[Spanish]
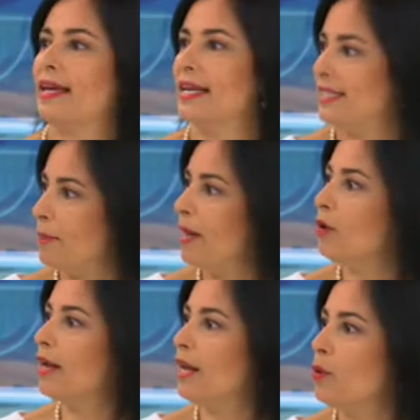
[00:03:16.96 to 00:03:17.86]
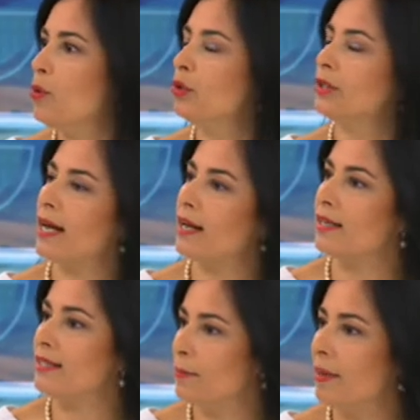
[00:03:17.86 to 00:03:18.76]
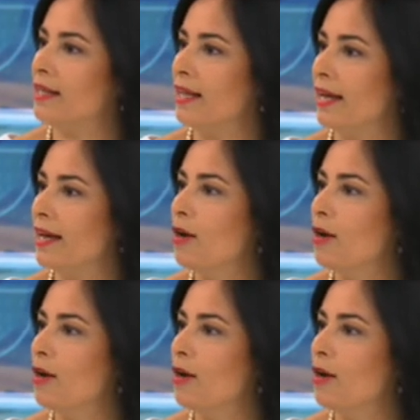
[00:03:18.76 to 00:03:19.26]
que sepa lo que le gusta, que sepa este,